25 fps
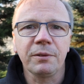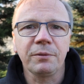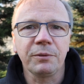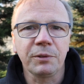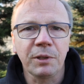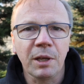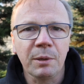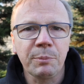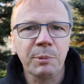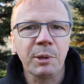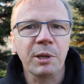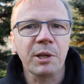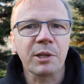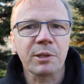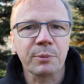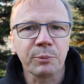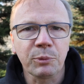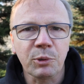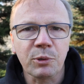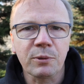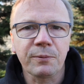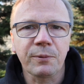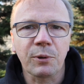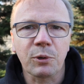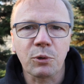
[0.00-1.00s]
w niebie jest
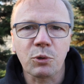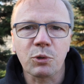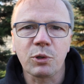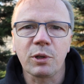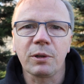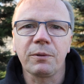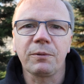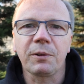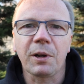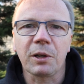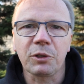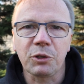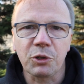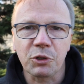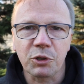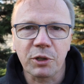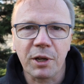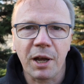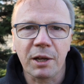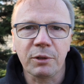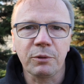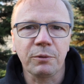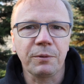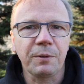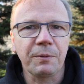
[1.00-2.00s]
mnóstwo różnych
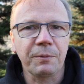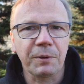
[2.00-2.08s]
franciszkanów i